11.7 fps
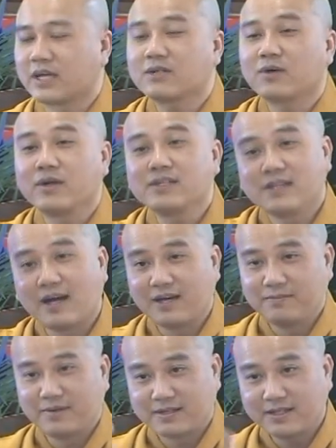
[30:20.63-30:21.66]
cái cõi
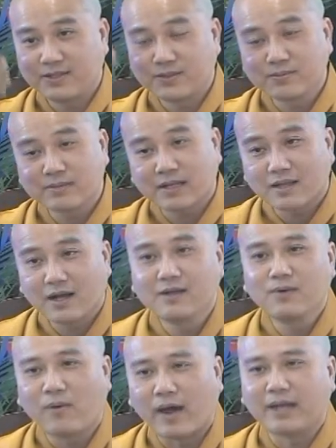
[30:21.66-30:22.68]
trời mà khi chúng ta
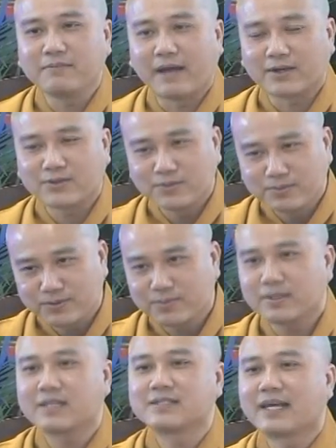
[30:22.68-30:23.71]
thân hoại mạng chung
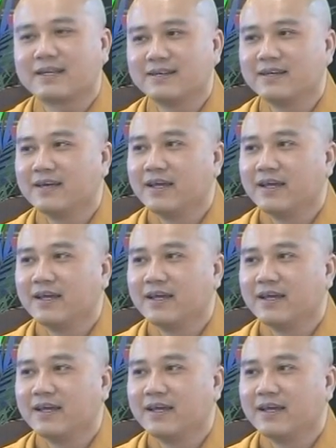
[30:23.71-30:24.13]
chúng ta sanh.